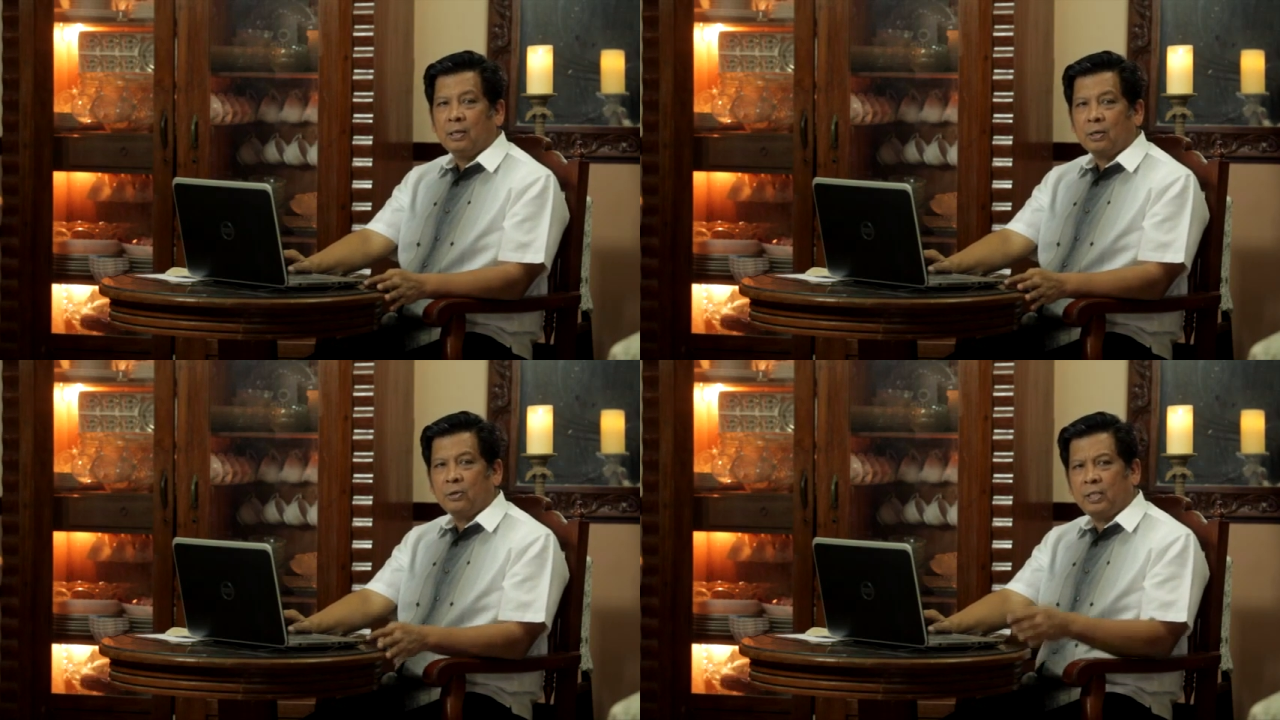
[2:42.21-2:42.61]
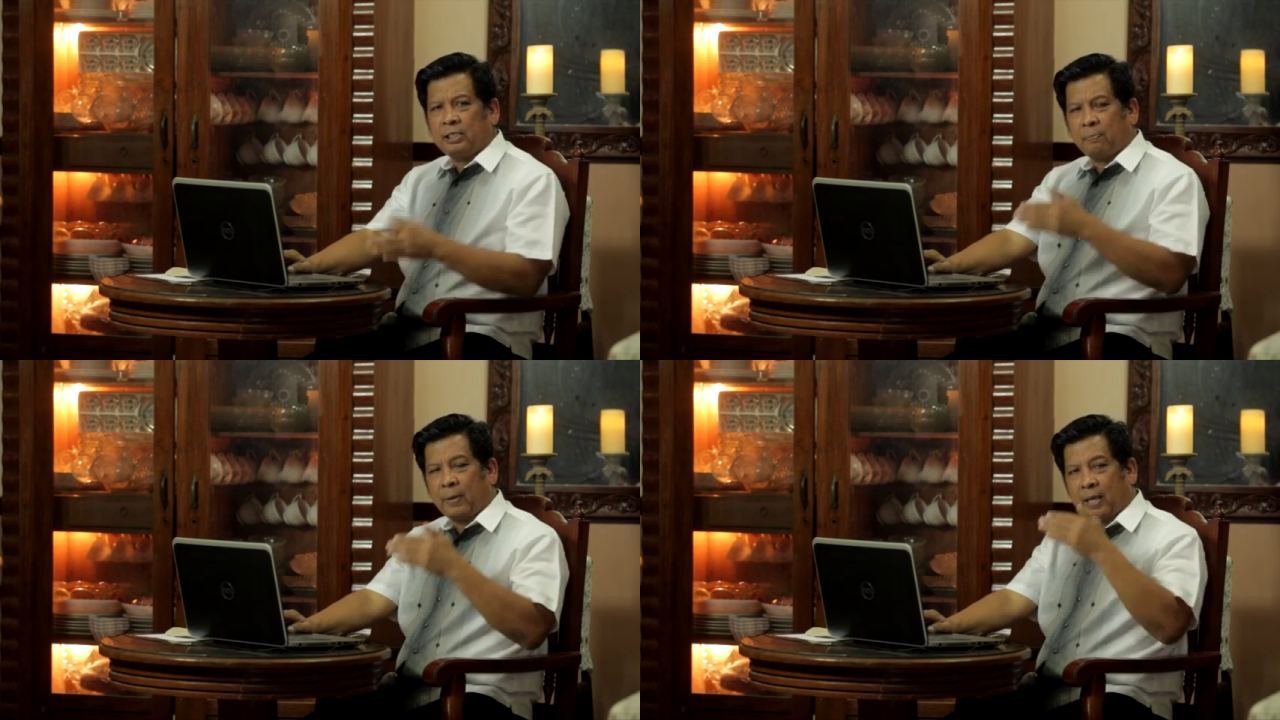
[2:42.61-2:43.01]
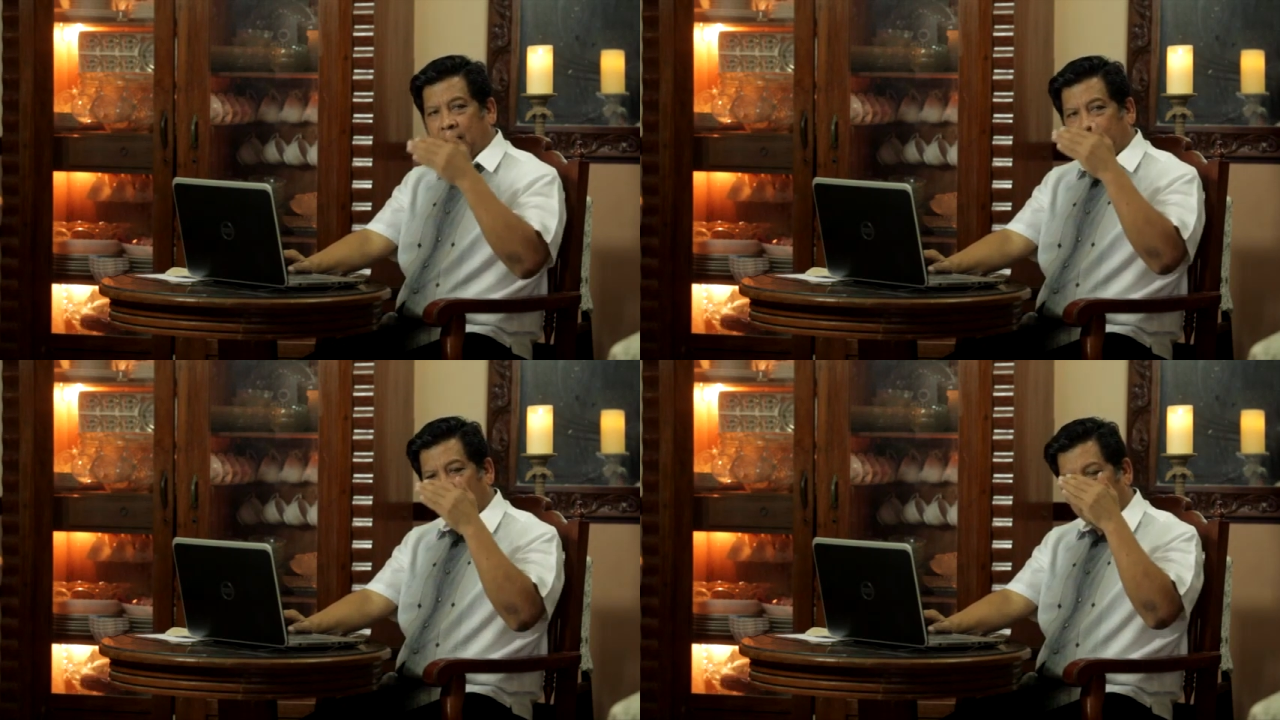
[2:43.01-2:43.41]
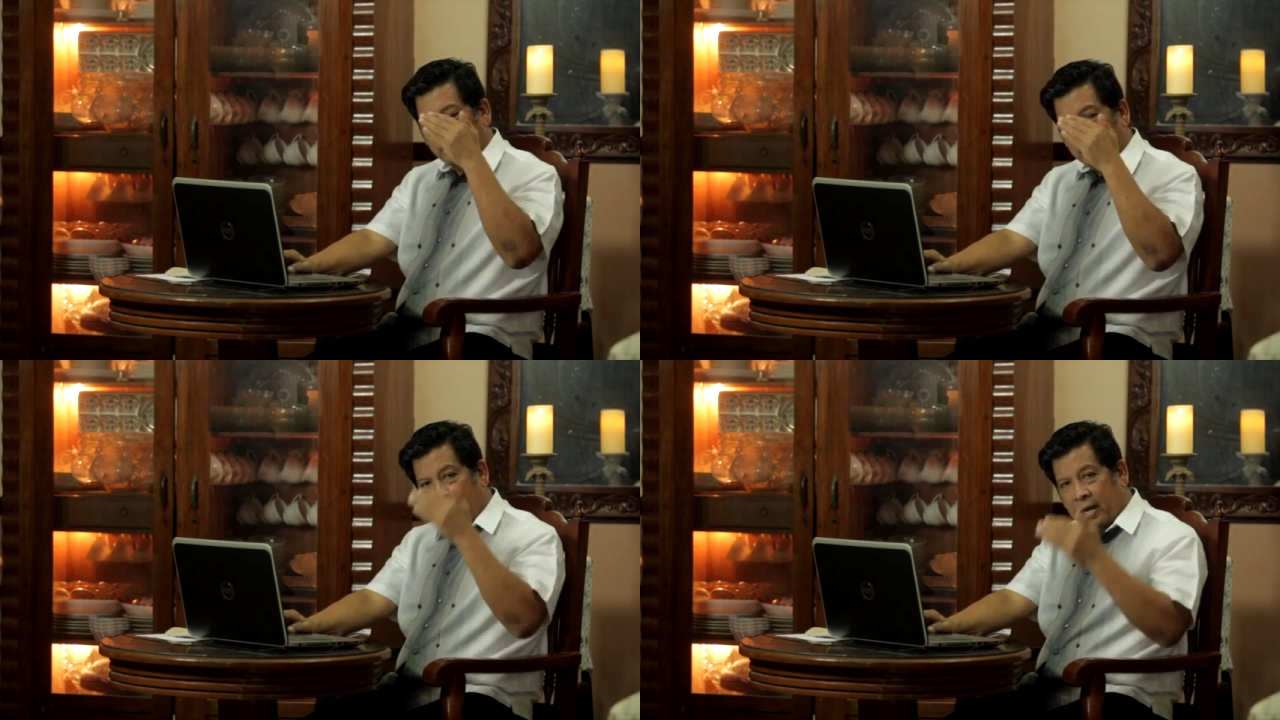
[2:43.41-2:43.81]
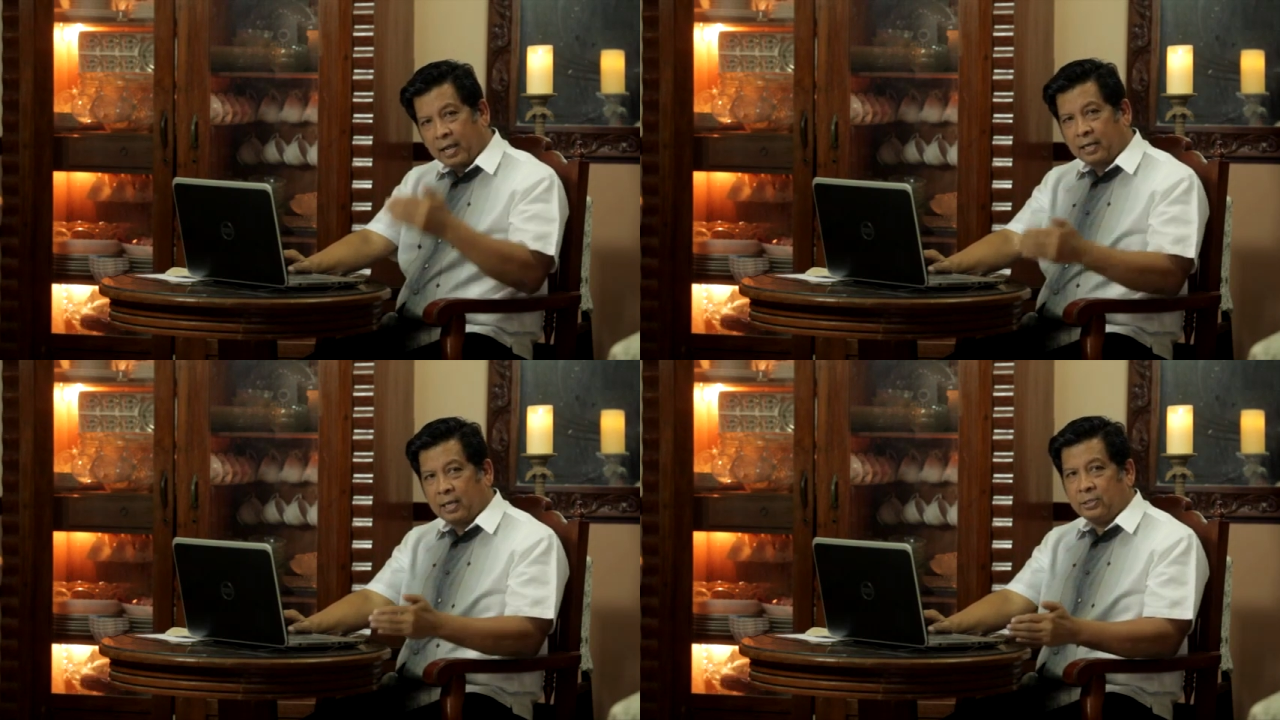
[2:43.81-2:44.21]
Kundi sapagkat tayo po'y
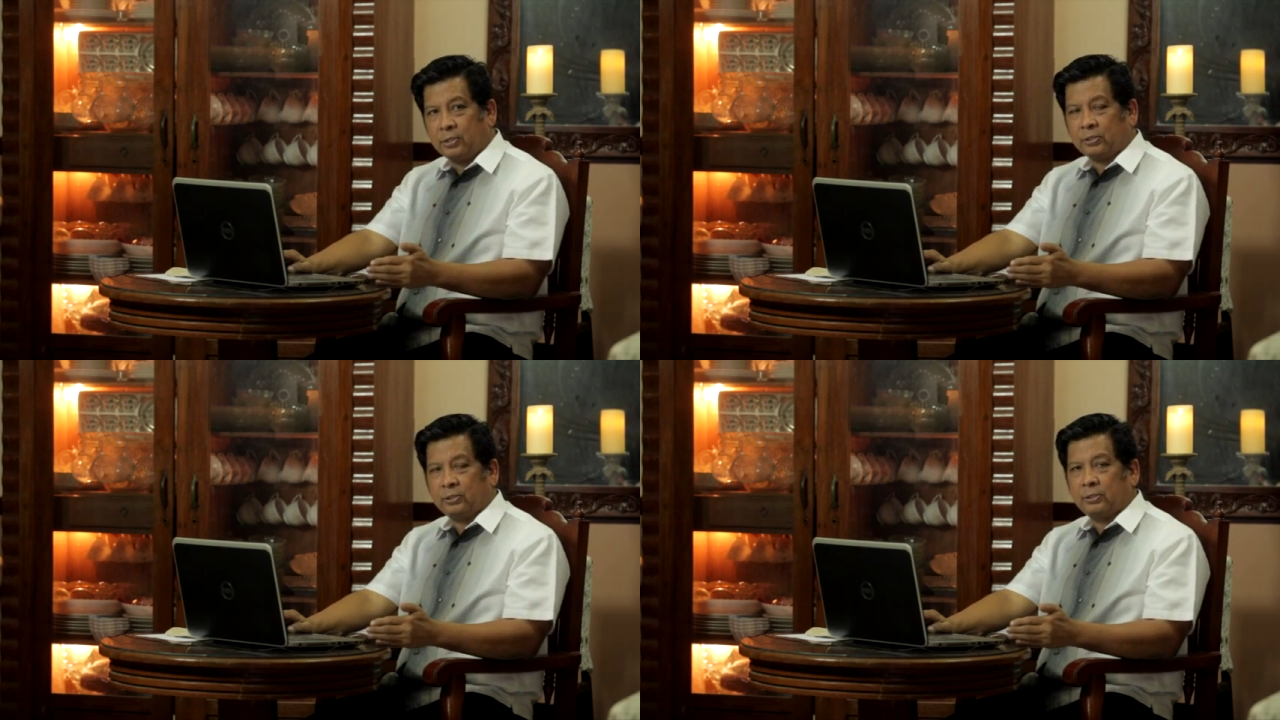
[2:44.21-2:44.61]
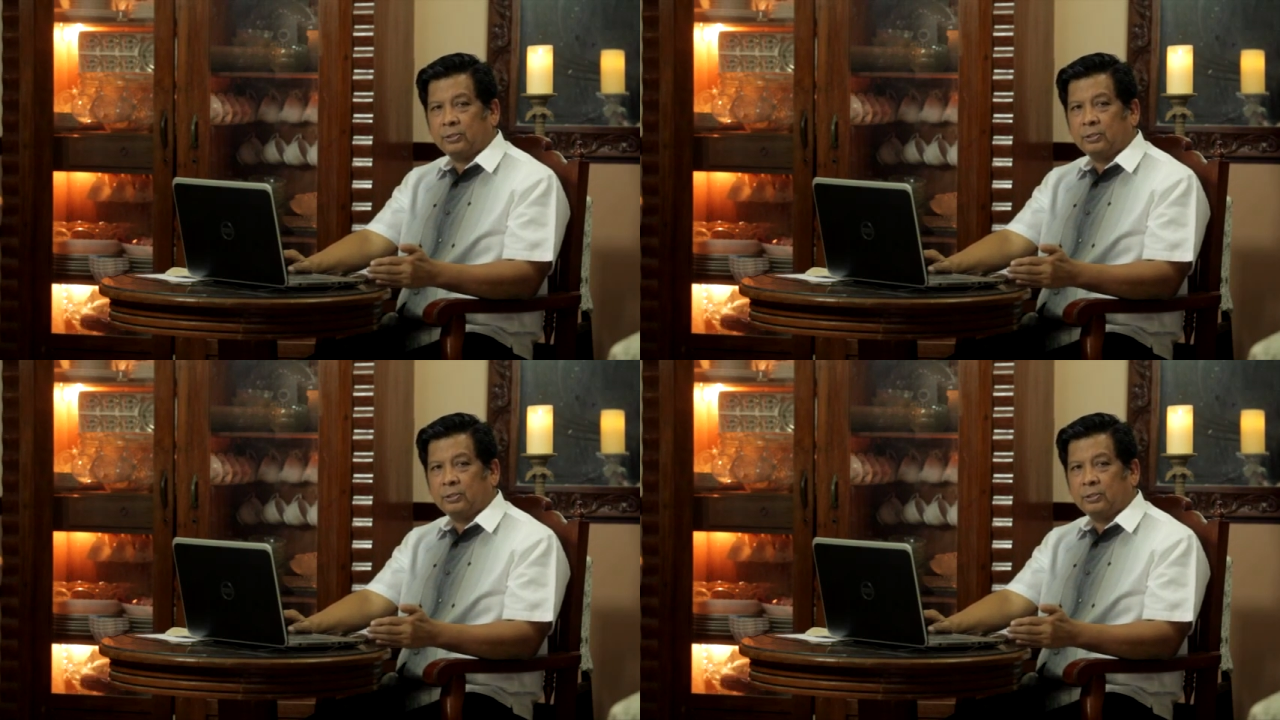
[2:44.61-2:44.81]
anak ng Diyos.